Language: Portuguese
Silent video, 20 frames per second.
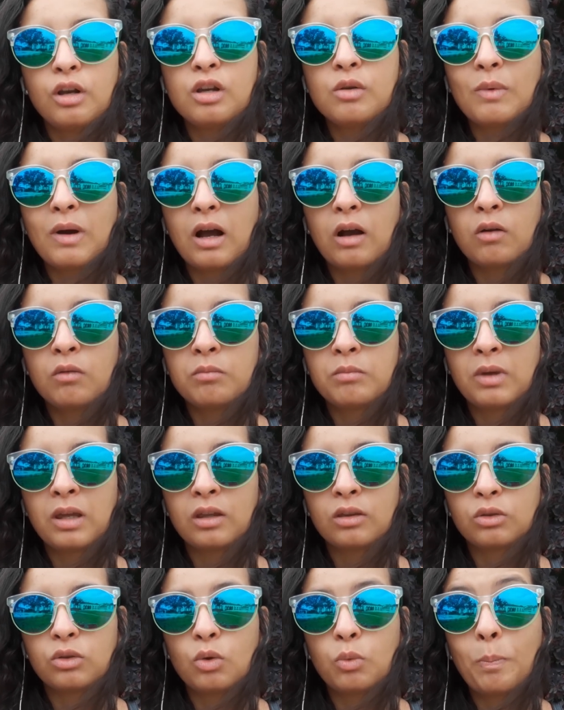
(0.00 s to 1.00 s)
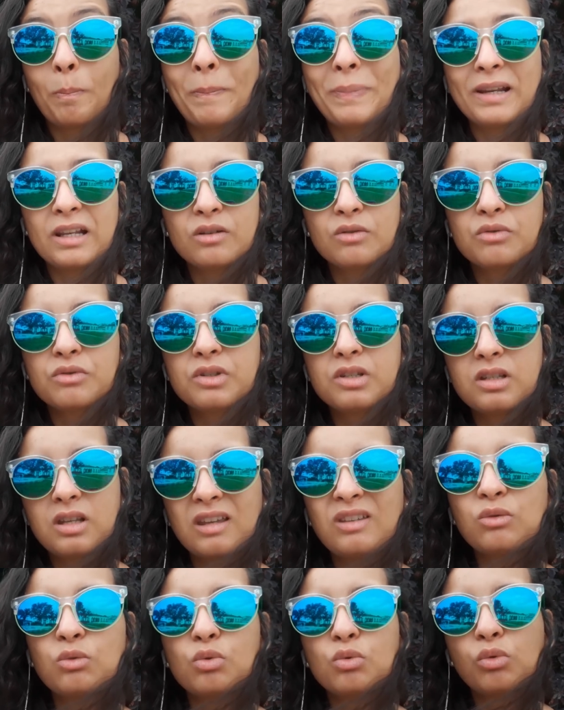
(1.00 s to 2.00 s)
de um argumento
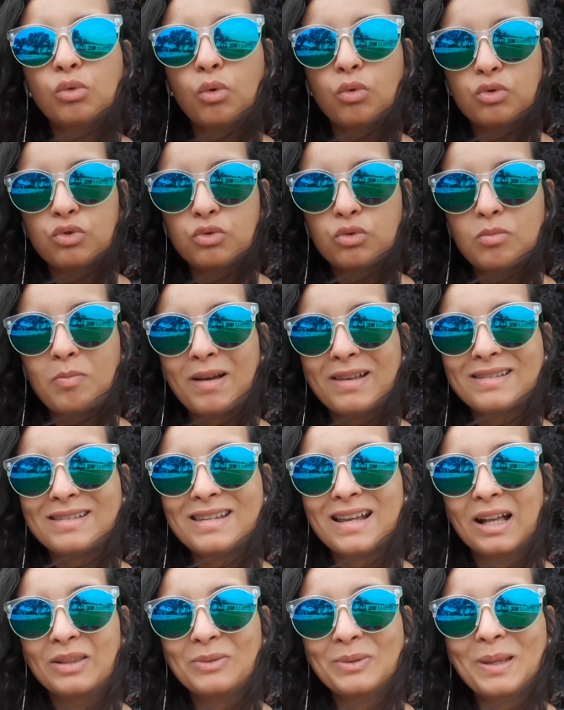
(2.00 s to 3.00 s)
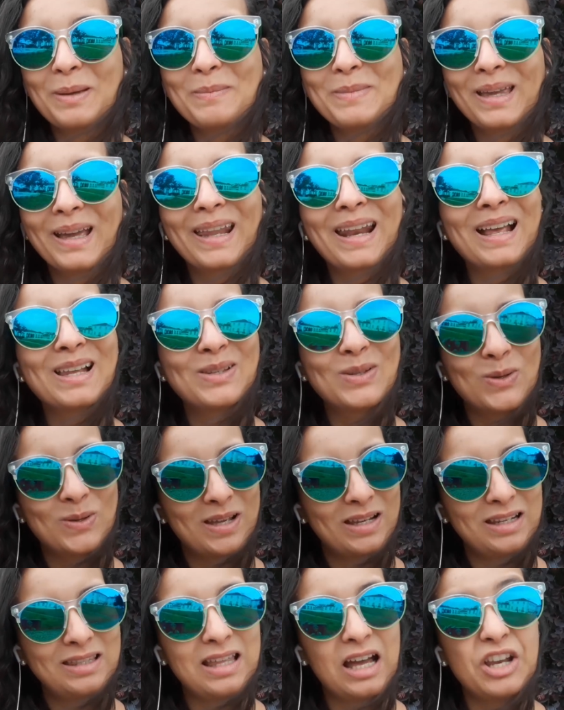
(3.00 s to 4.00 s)
preconceituoso e baseado na minha
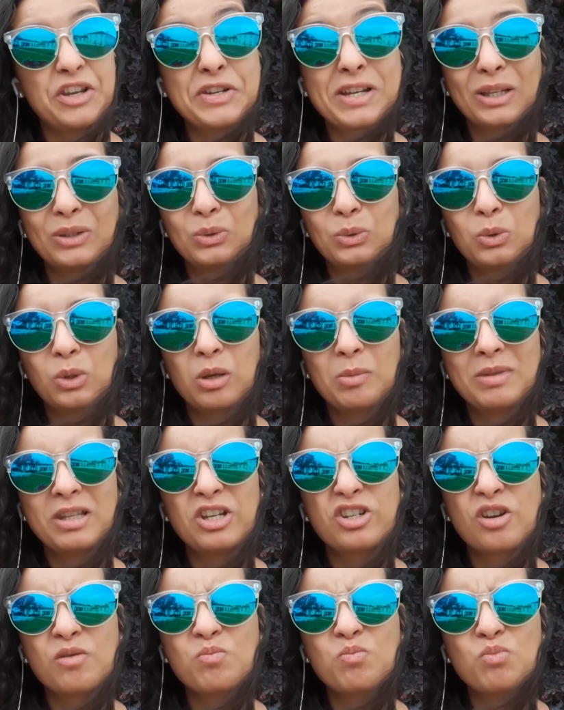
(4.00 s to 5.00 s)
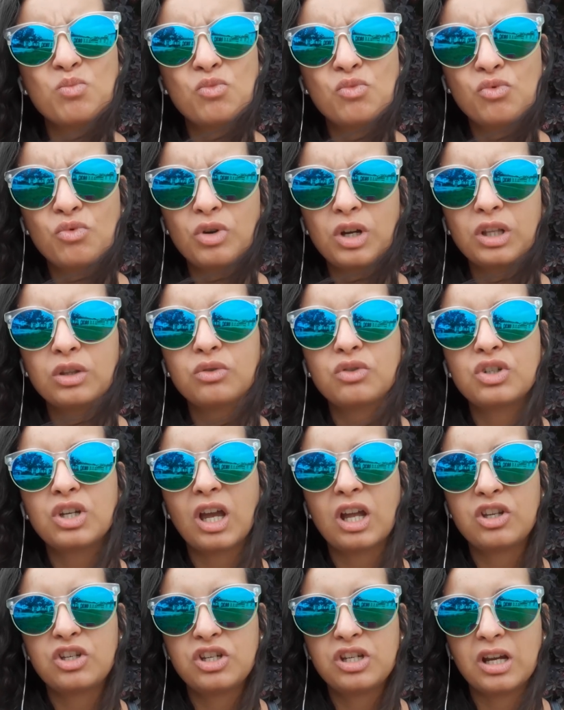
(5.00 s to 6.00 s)
nacionalidade, que é tudo que me deixa muito
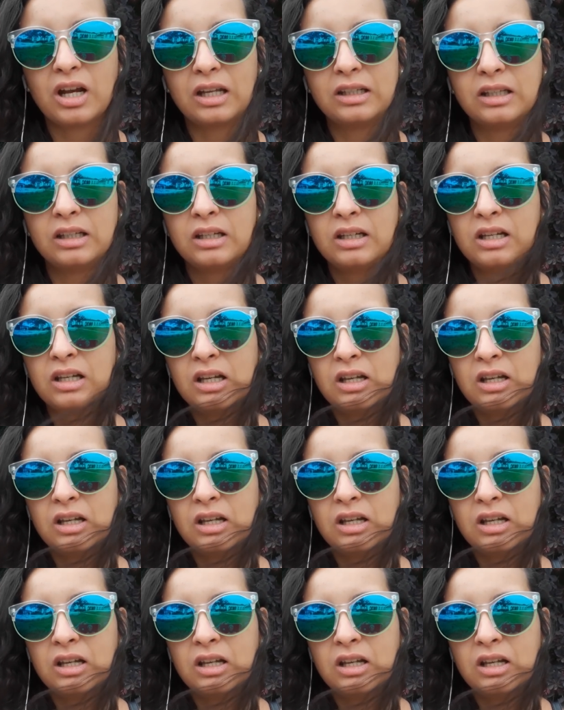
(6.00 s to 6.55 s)
chateada.